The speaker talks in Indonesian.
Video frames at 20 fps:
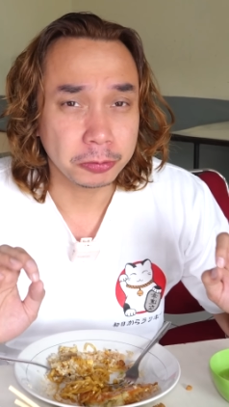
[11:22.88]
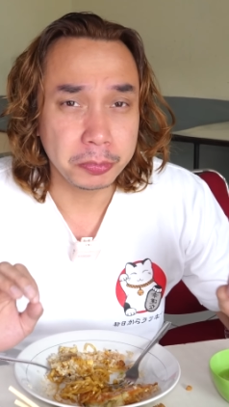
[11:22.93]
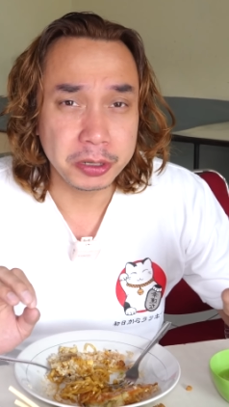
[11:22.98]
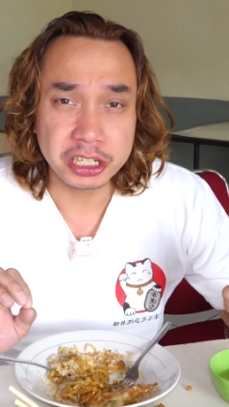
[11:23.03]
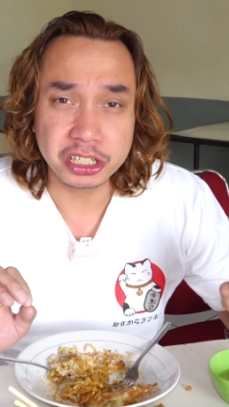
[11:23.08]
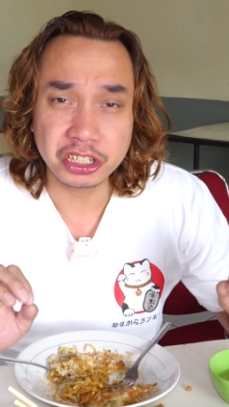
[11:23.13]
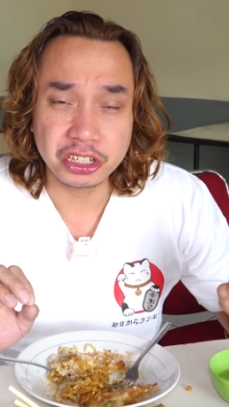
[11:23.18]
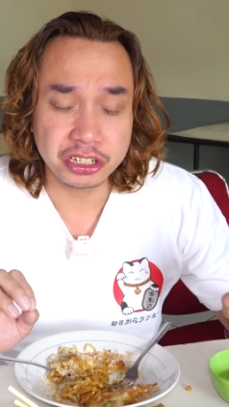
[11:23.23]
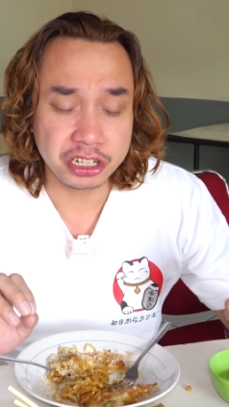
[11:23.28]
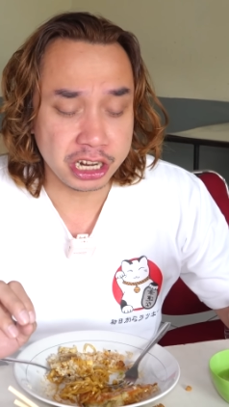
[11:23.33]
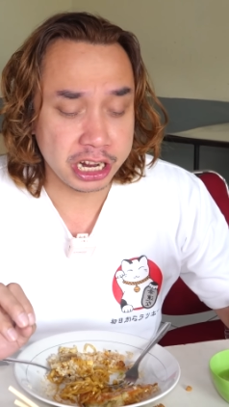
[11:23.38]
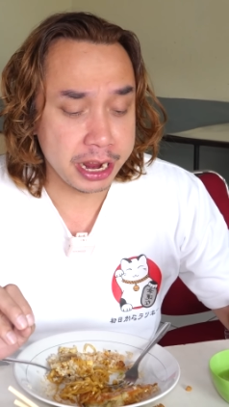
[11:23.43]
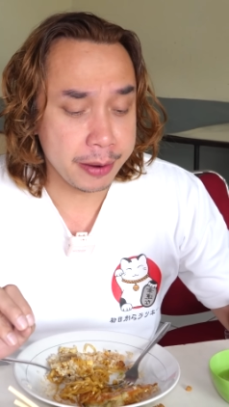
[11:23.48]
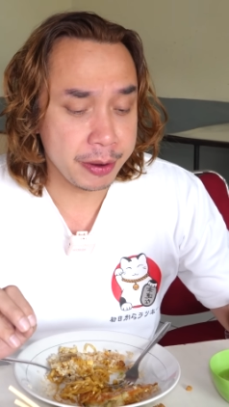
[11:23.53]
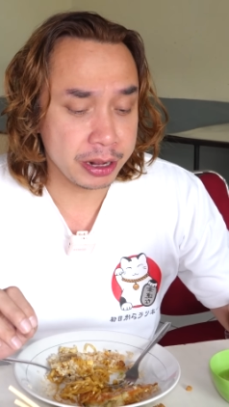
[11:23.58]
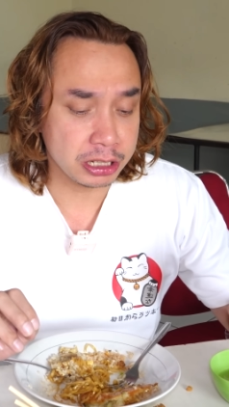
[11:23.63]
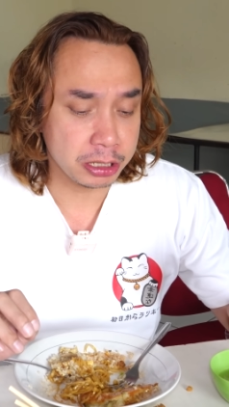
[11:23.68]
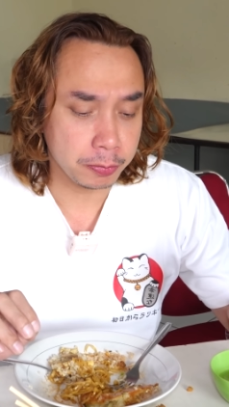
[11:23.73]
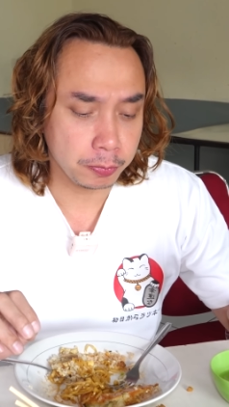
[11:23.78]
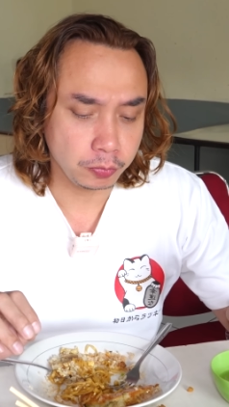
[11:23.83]
ini seasoningnya
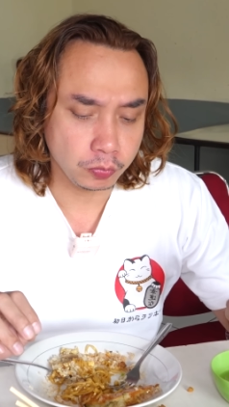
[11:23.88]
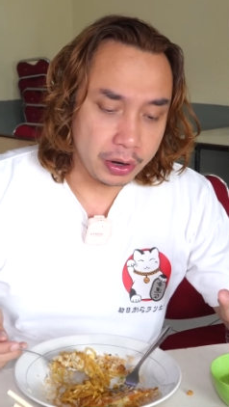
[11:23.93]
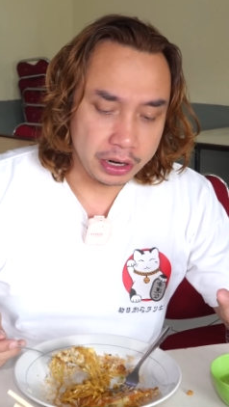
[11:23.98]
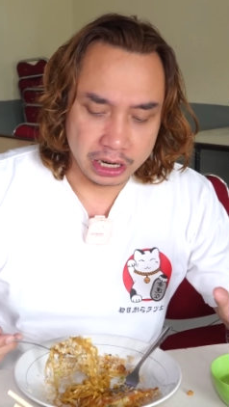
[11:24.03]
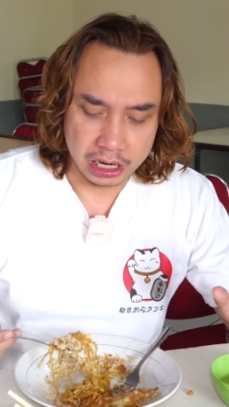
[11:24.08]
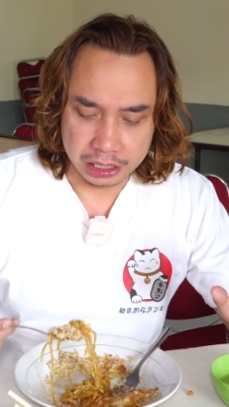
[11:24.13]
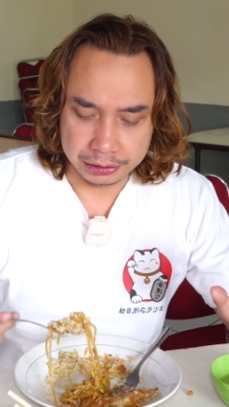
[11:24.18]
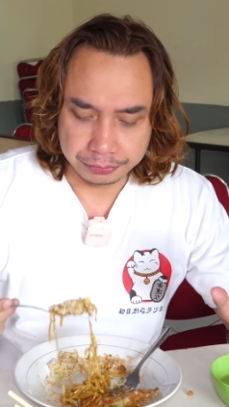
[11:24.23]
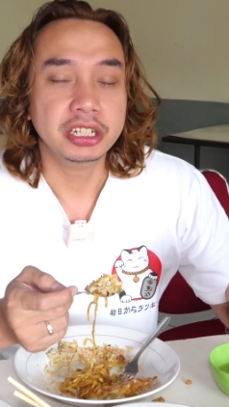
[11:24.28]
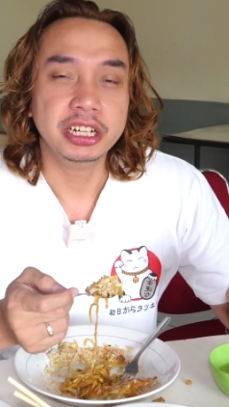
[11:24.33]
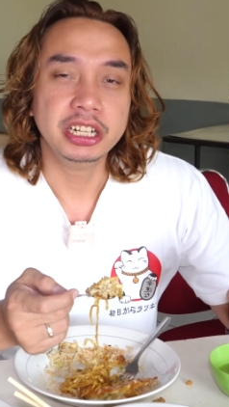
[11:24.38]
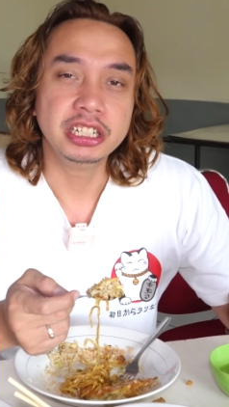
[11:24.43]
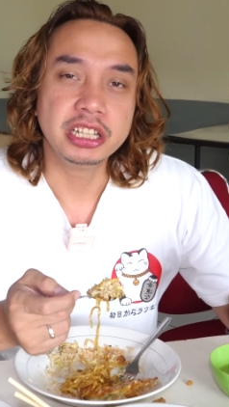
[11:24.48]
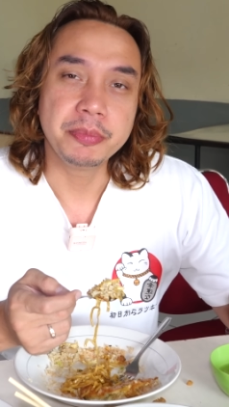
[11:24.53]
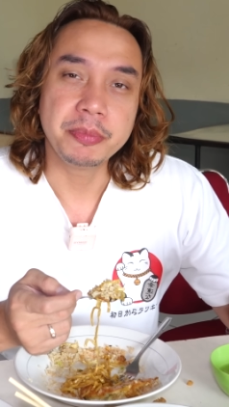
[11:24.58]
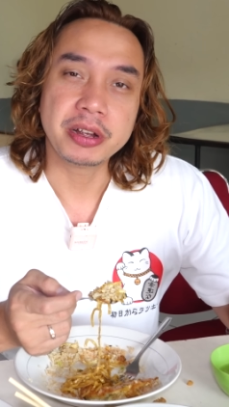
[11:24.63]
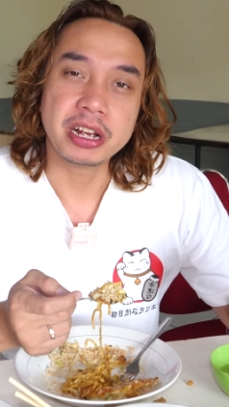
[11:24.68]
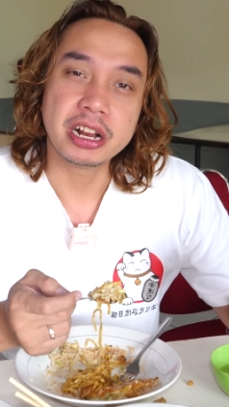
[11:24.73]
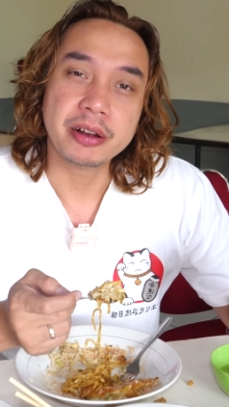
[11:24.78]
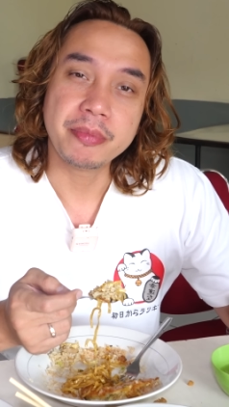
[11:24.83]
mantep, bagai Ini
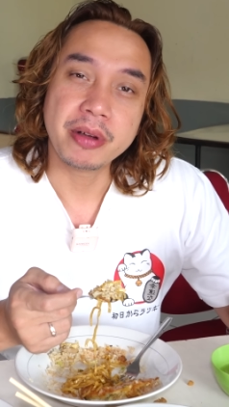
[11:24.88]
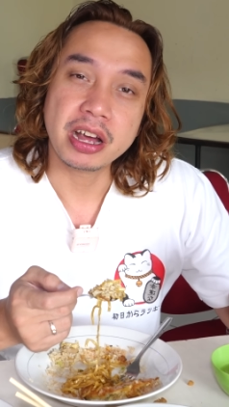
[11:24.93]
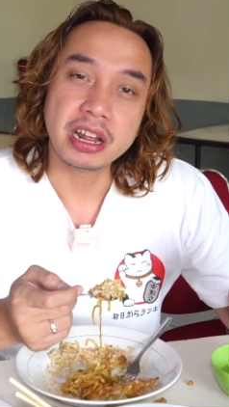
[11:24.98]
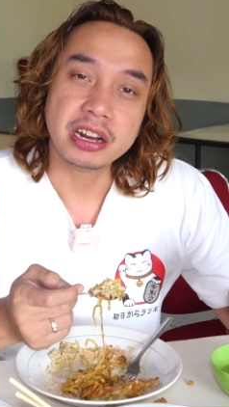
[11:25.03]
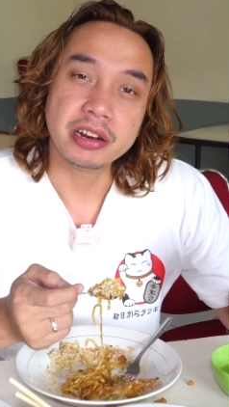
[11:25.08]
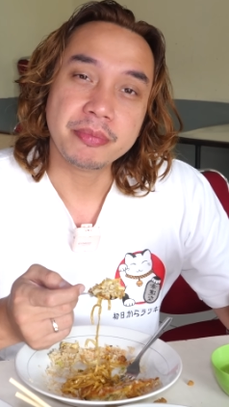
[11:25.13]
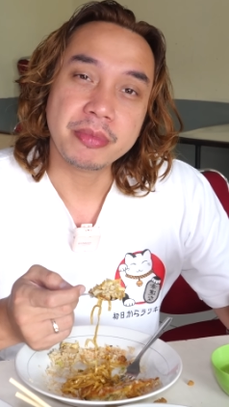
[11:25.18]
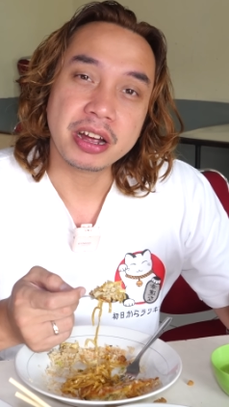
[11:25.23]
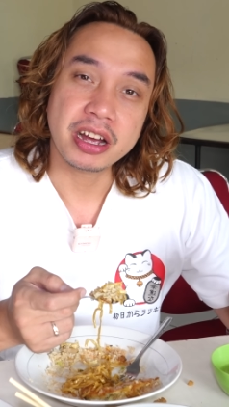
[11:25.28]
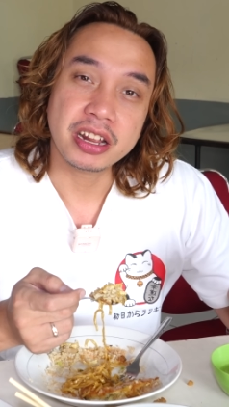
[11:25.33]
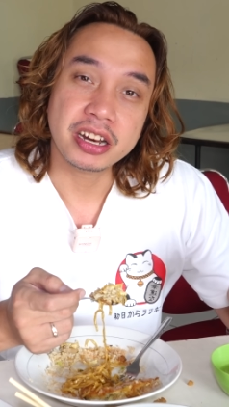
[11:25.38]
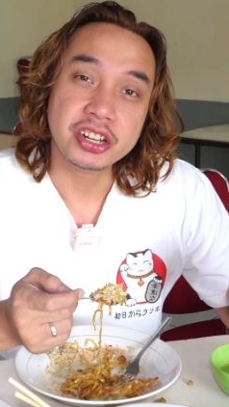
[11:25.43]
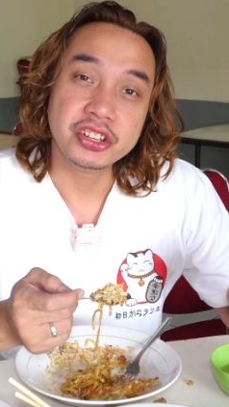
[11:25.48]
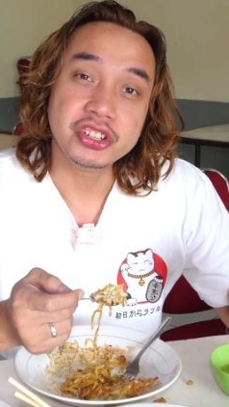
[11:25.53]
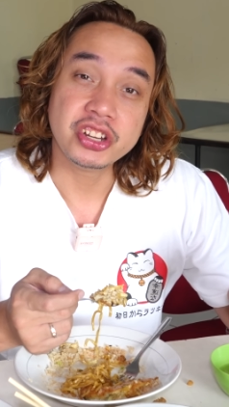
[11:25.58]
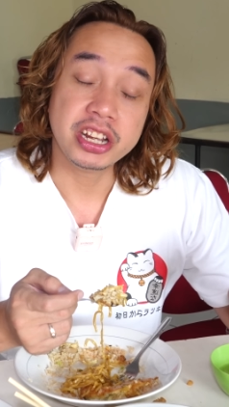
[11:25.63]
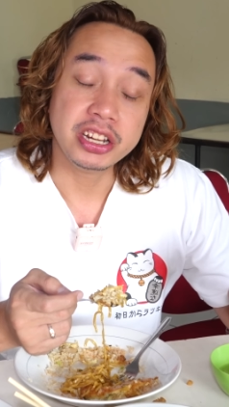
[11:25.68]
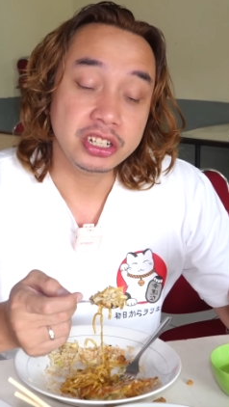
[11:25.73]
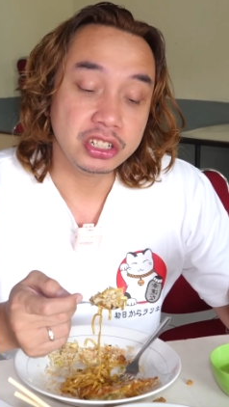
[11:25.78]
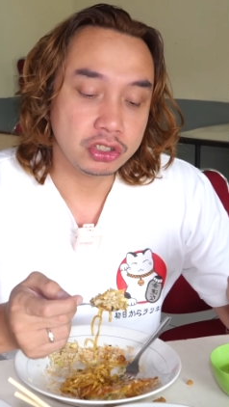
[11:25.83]
tipikal
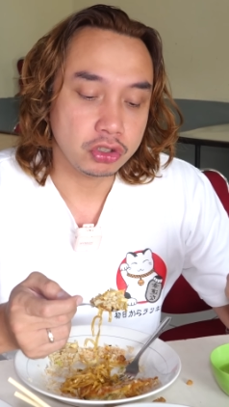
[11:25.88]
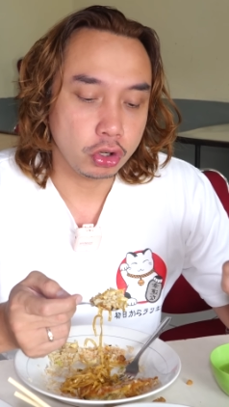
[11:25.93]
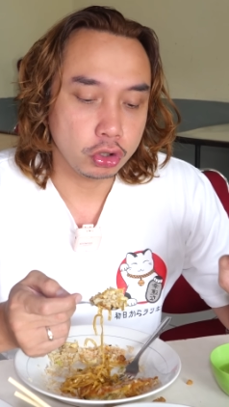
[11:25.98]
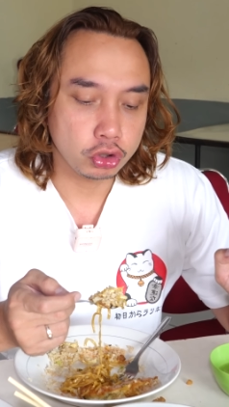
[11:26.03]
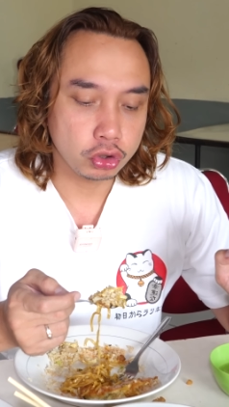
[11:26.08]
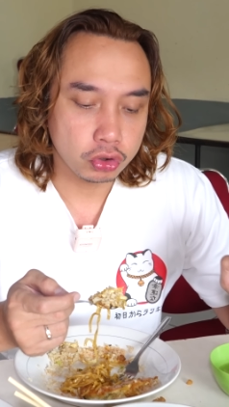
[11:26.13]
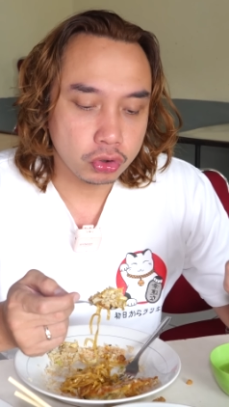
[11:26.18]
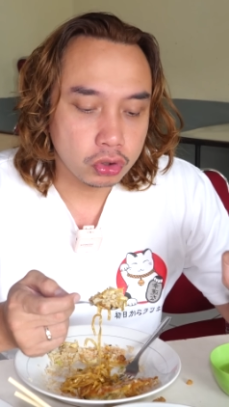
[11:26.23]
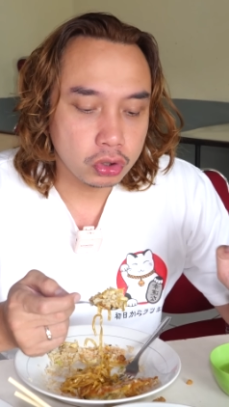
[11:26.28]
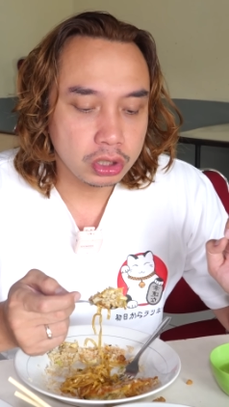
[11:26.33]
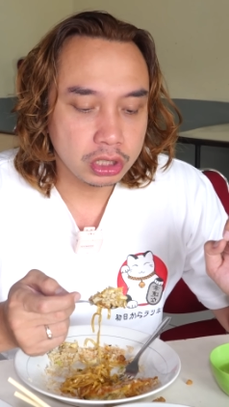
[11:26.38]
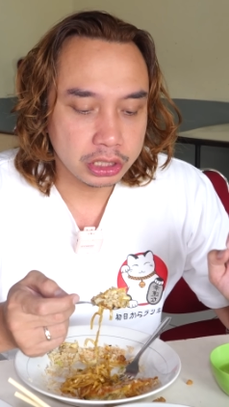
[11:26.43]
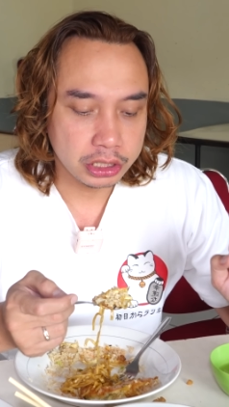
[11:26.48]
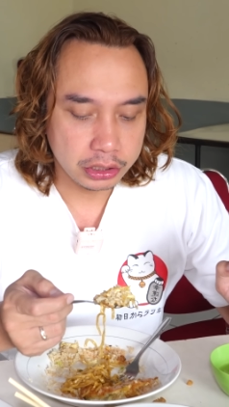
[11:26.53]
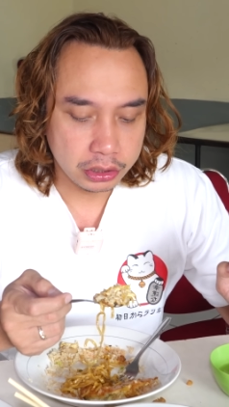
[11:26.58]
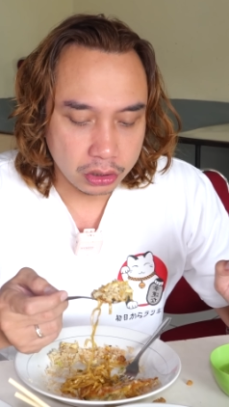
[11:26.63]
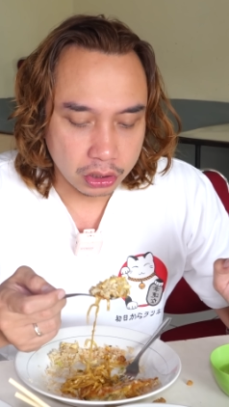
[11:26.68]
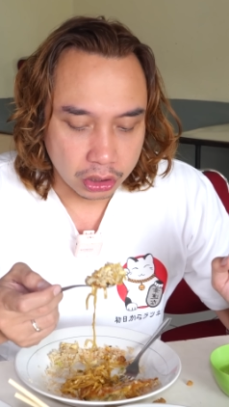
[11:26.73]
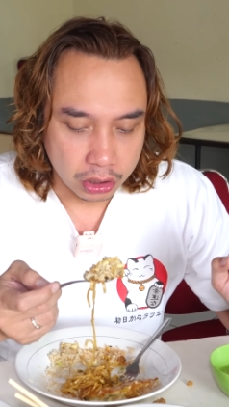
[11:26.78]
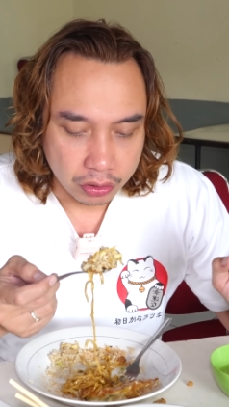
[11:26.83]
makanan-makanan Chinese old school
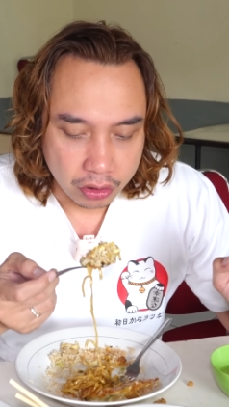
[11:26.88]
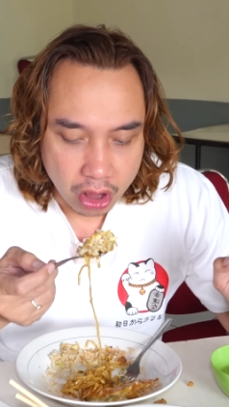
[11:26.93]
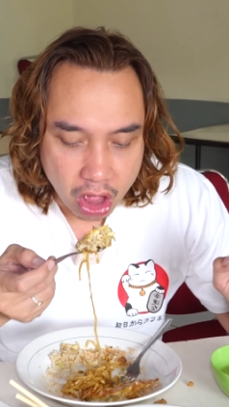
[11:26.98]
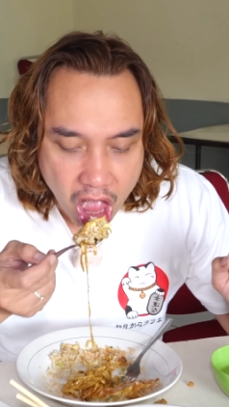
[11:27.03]
gitu loh.